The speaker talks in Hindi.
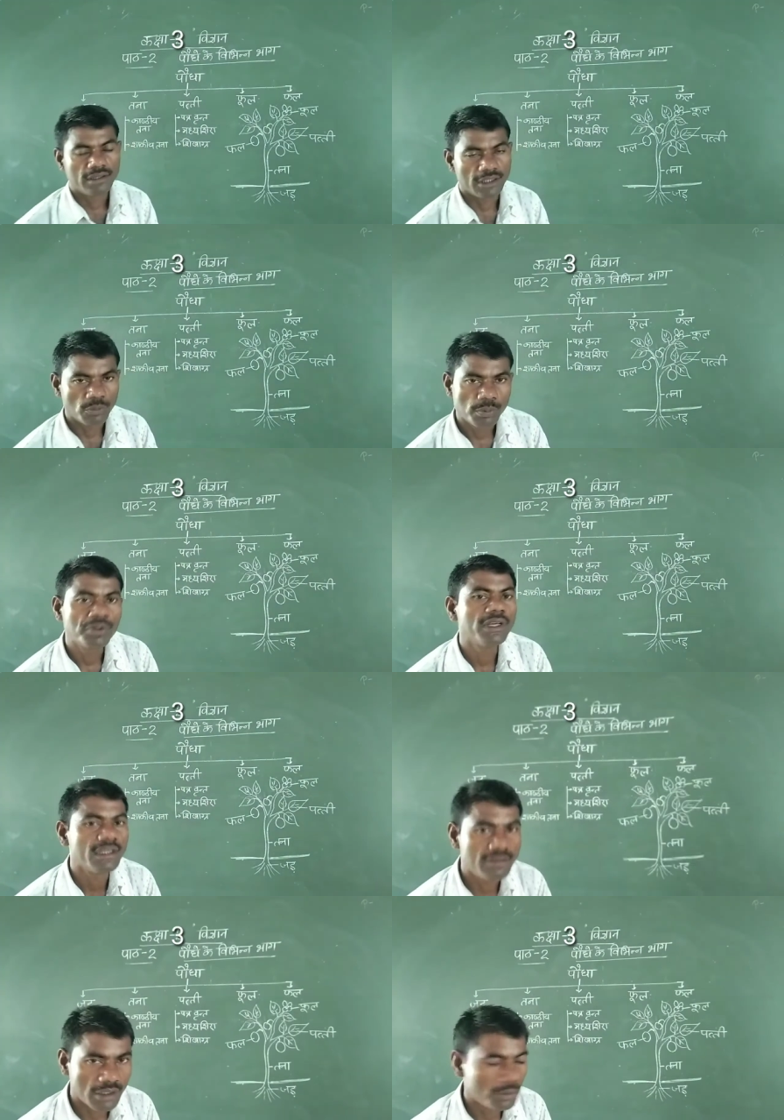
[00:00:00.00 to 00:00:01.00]
या जो पौधे
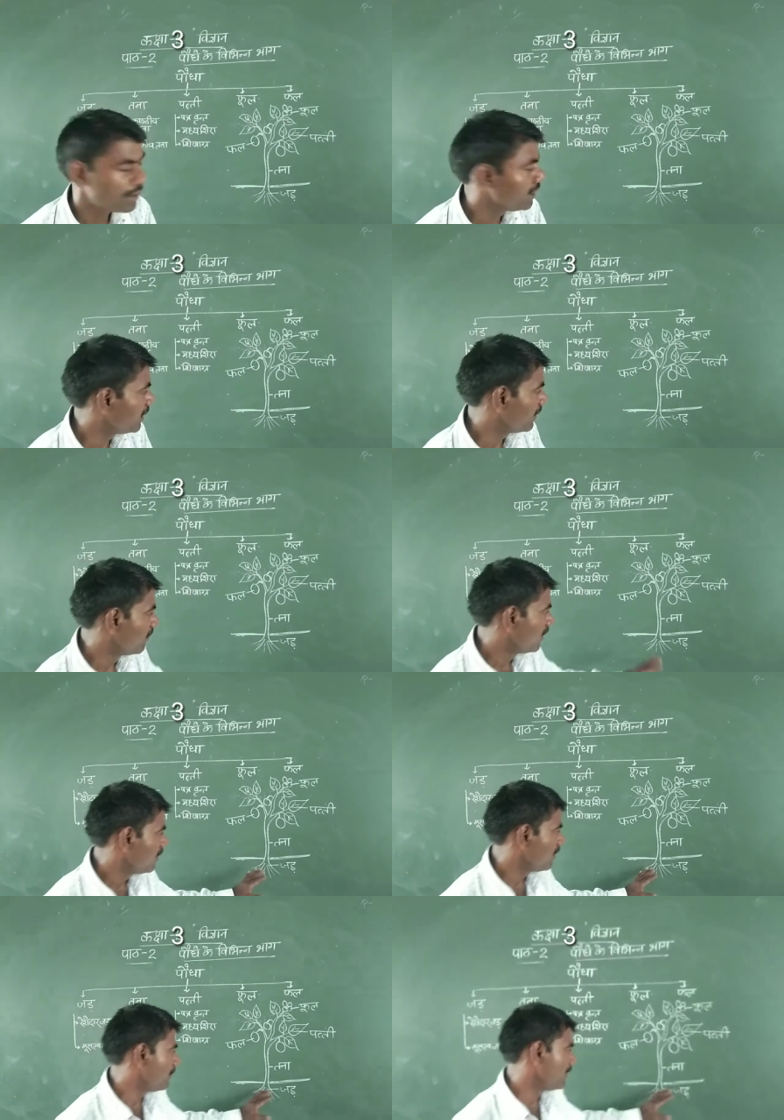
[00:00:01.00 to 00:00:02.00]
की जड़ होती है
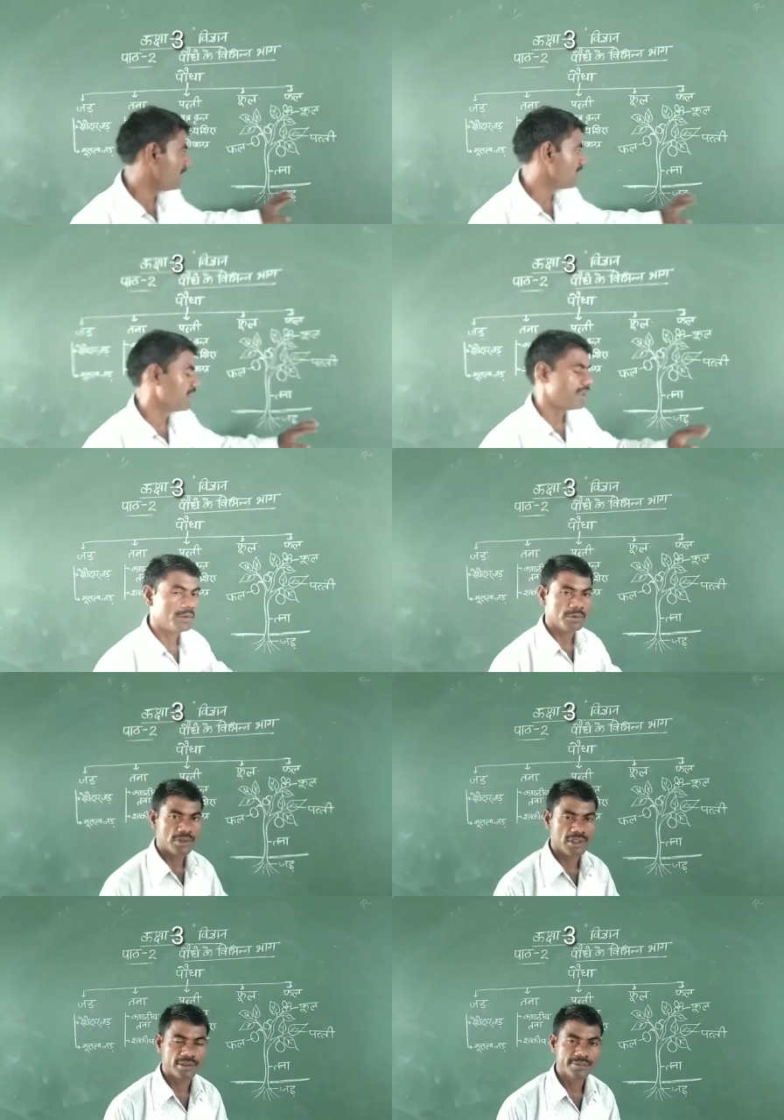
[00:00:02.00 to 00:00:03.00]
ये मिट्टी के अंदर
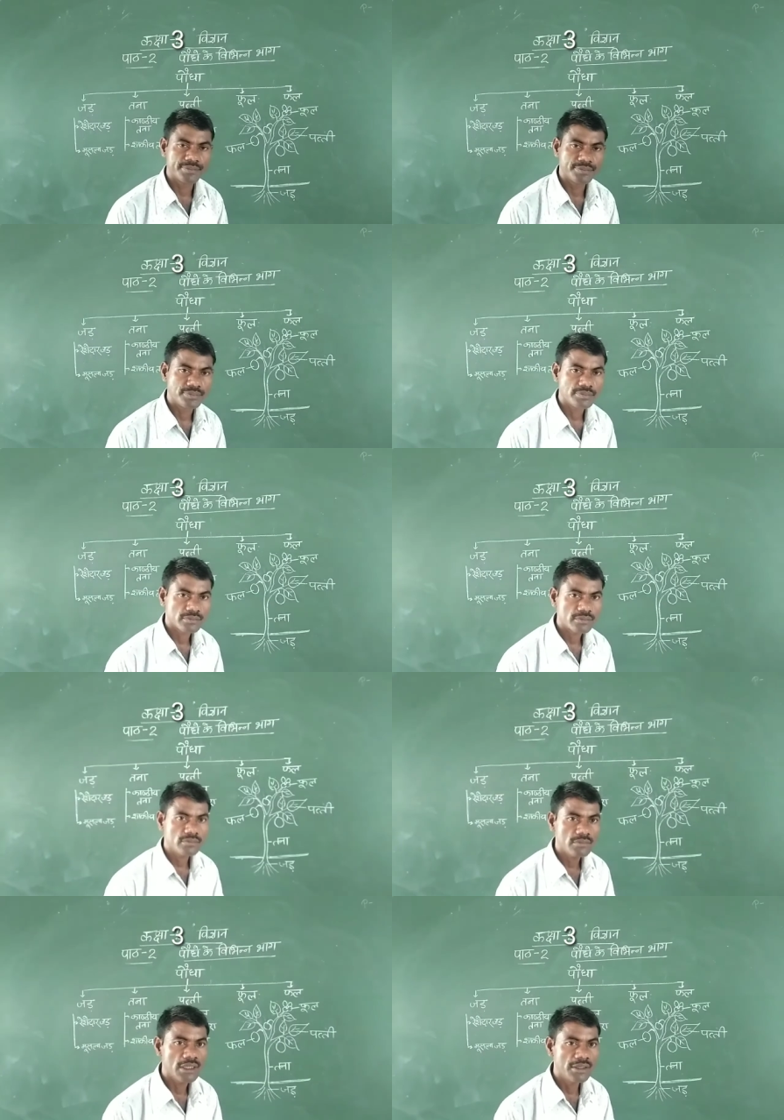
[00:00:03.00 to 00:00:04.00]
होती है
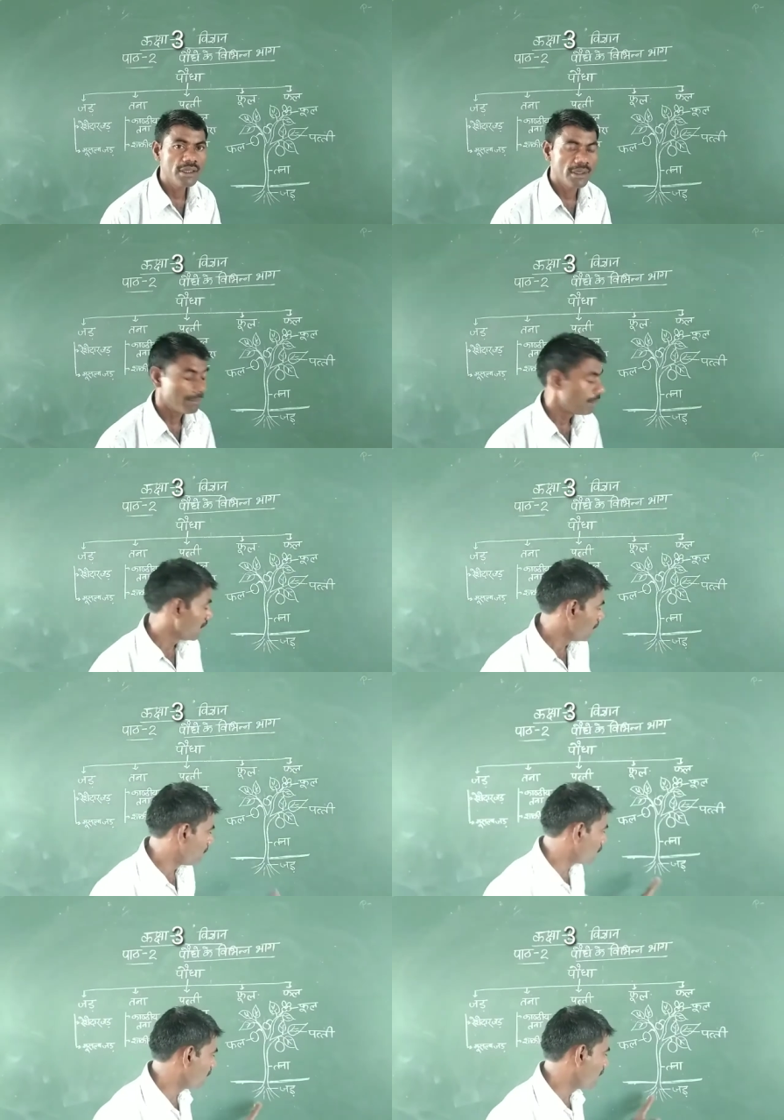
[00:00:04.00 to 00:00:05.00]
ठीक है
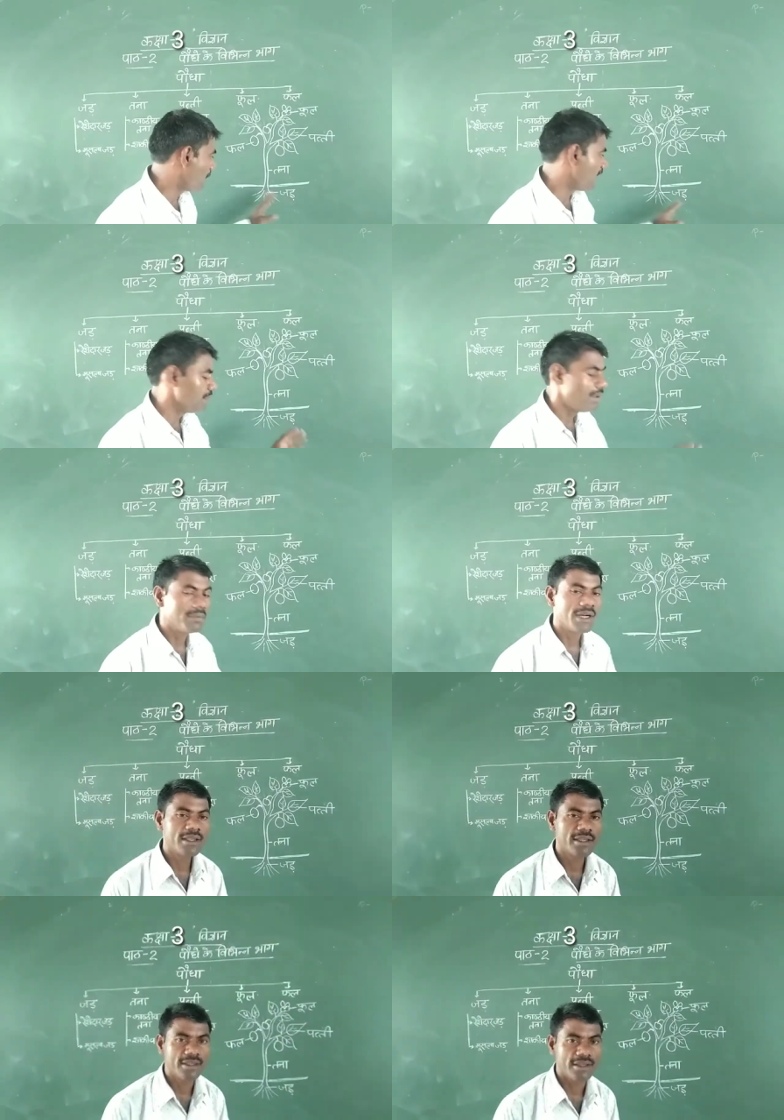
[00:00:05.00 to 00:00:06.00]
पौधे में पानी भी हम
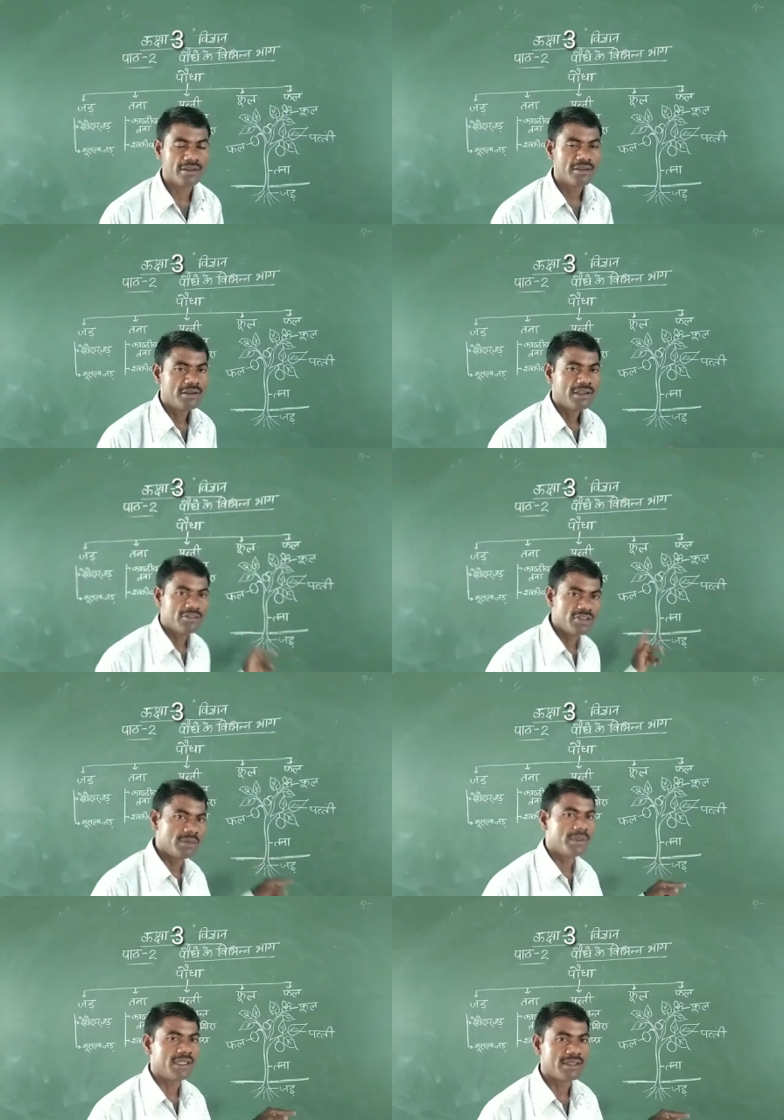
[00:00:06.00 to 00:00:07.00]
कहाँ देते हैं
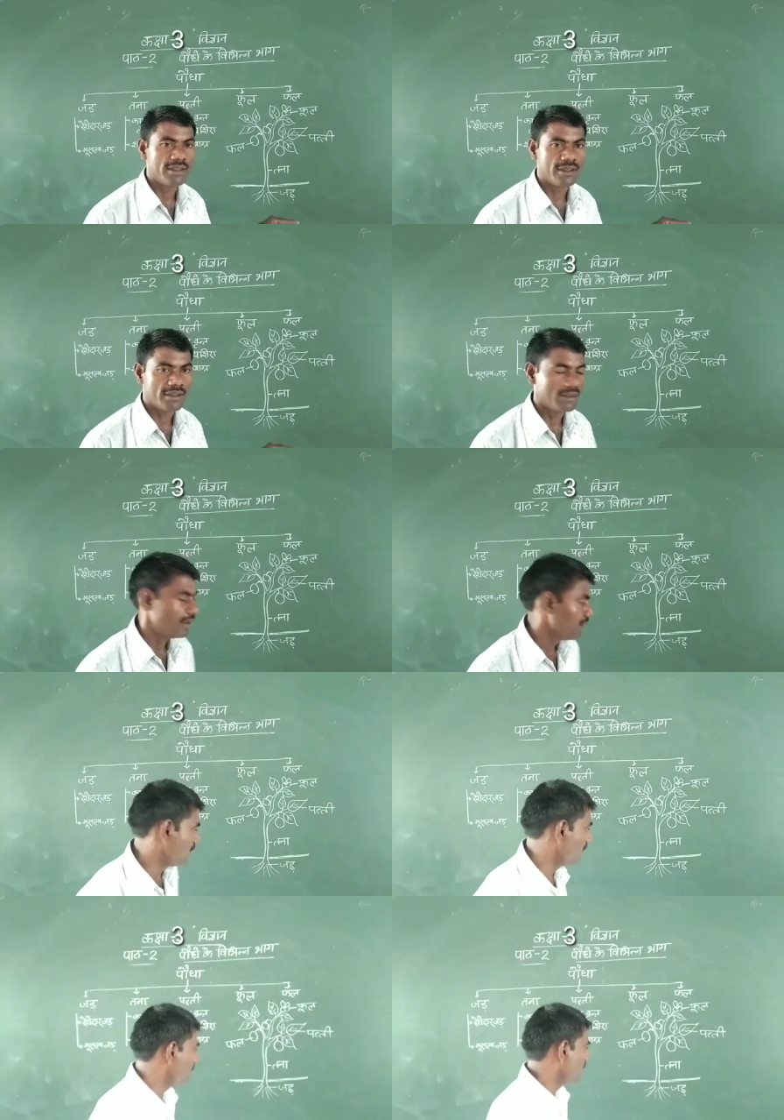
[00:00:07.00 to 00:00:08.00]
जड़ में देते हैं
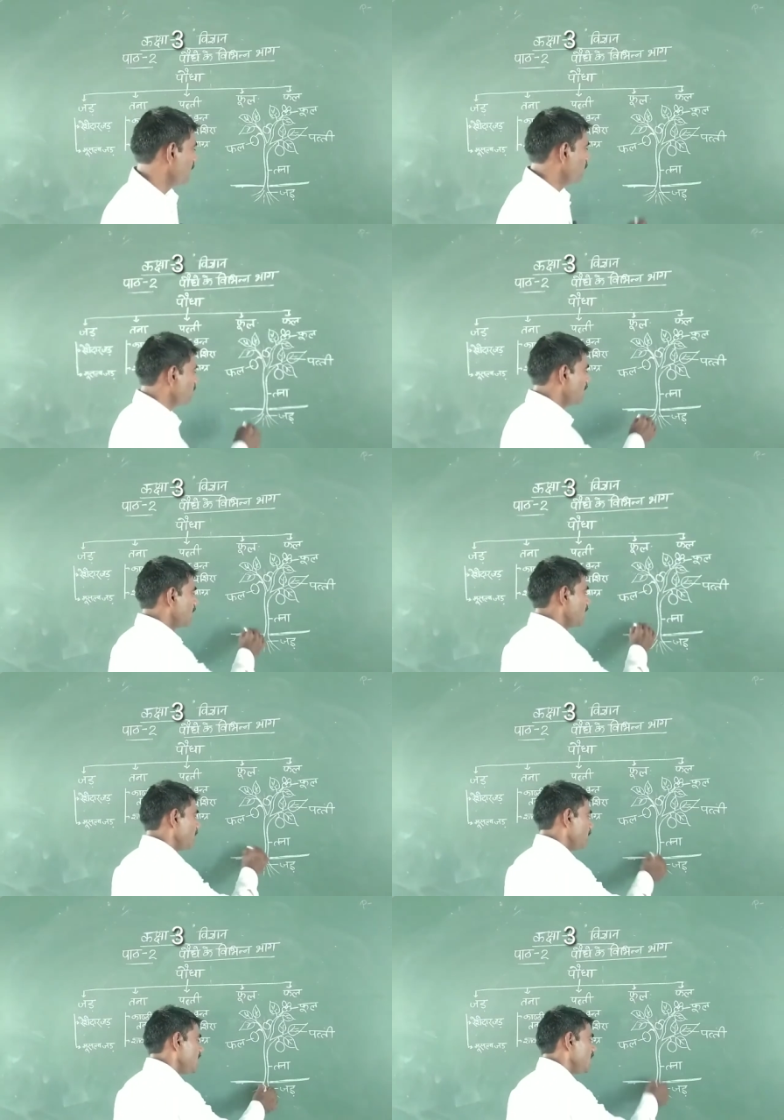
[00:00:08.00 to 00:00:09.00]
यानी पानी को कहाँ
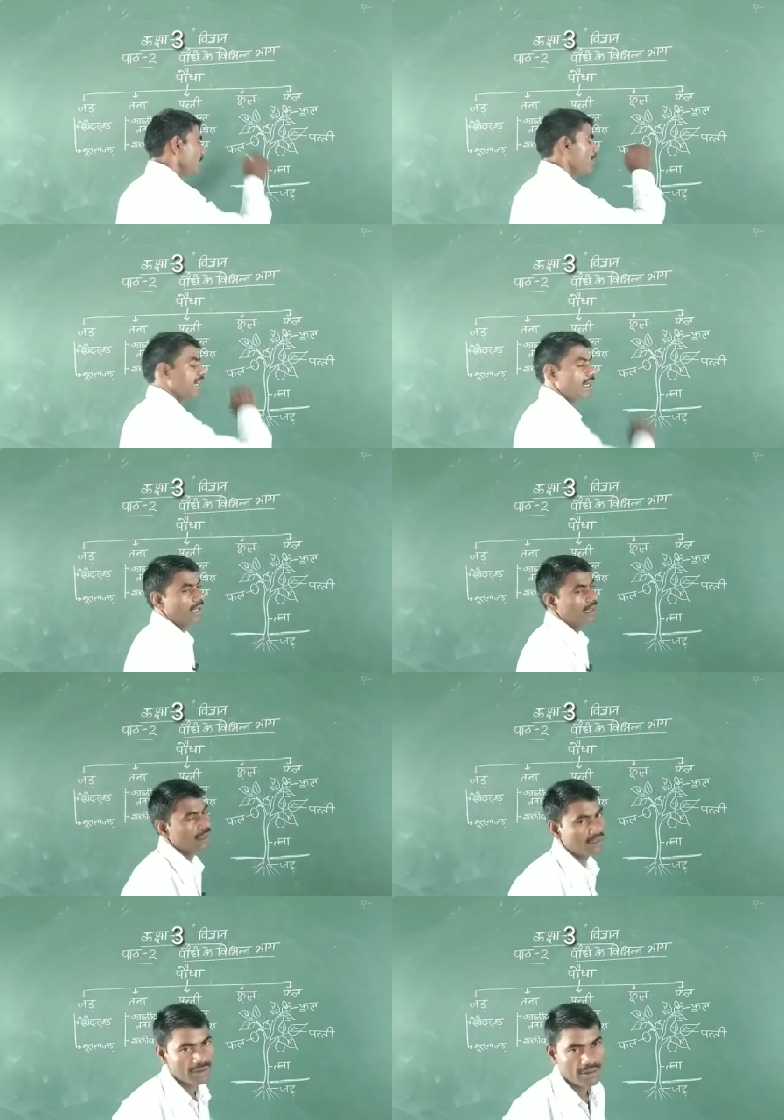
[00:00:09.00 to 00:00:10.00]
देते हैं मिट्टी में पानी
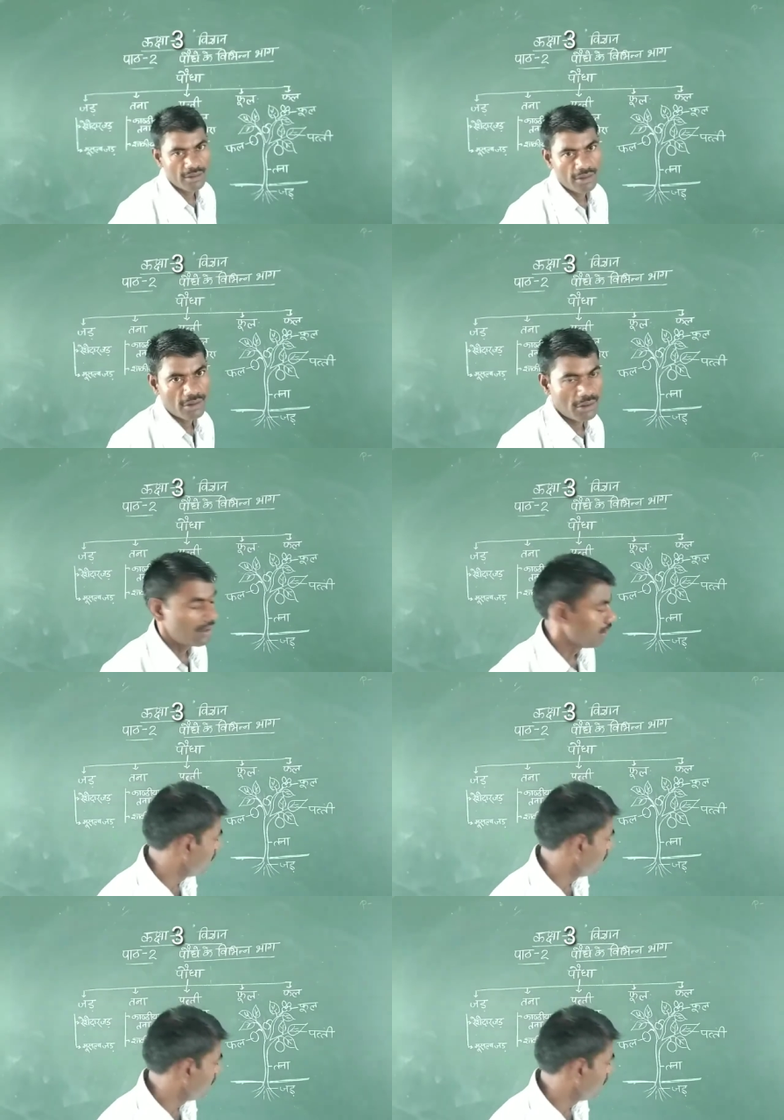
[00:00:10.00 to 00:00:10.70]
डालते हैं और